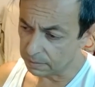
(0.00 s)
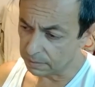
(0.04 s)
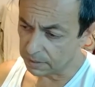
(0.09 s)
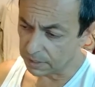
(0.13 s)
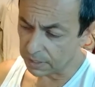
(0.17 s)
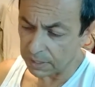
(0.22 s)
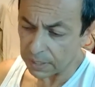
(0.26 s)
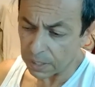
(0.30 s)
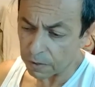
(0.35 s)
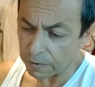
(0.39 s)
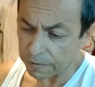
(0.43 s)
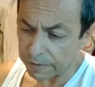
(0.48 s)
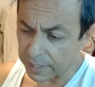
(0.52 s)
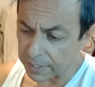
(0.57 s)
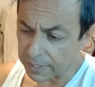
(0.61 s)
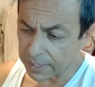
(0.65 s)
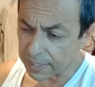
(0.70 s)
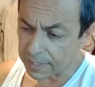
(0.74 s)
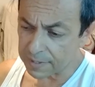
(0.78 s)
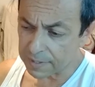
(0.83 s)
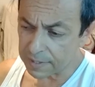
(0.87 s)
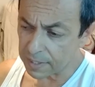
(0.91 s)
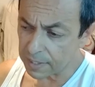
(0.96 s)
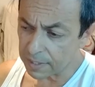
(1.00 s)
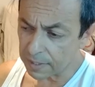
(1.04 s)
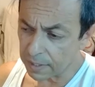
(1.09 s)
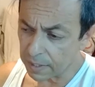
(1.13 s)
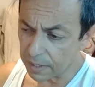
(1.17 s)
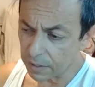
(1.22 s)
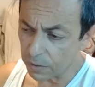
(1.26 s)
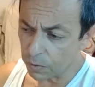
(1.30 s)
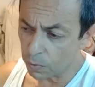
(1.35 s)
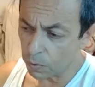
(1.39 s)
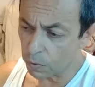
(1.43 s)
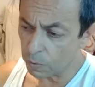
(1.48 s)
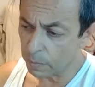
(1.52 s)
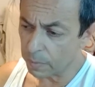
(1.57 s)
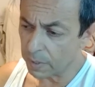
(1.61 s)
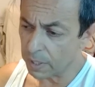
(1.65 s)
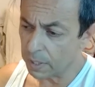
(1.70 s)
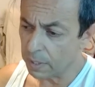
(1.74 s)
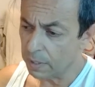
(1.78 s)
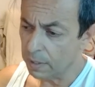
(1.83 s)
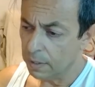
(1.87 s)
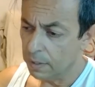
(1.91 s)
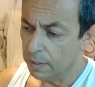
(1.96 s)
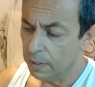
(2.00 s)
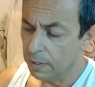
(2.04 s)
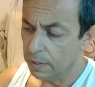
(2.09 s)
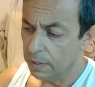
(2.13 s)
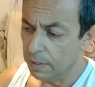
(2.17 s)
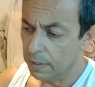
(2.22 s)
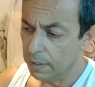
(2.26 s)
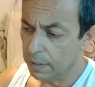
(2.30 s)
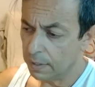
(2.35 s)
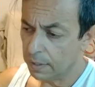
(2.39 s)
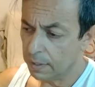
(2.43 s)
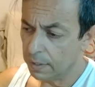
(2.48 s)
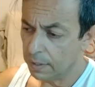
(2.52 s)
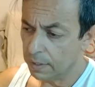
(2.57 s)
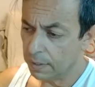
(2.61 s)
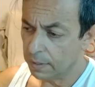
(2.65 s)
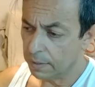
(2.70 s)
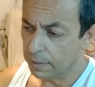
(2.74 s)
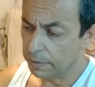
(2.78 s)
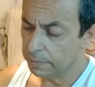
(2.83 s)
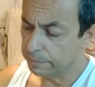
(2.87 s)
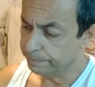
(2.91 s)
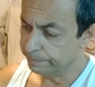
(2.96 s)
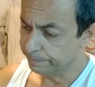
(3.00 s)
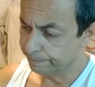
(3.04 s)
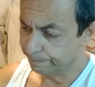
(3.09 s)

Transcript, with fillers: que não vai trazer nenhuma. É,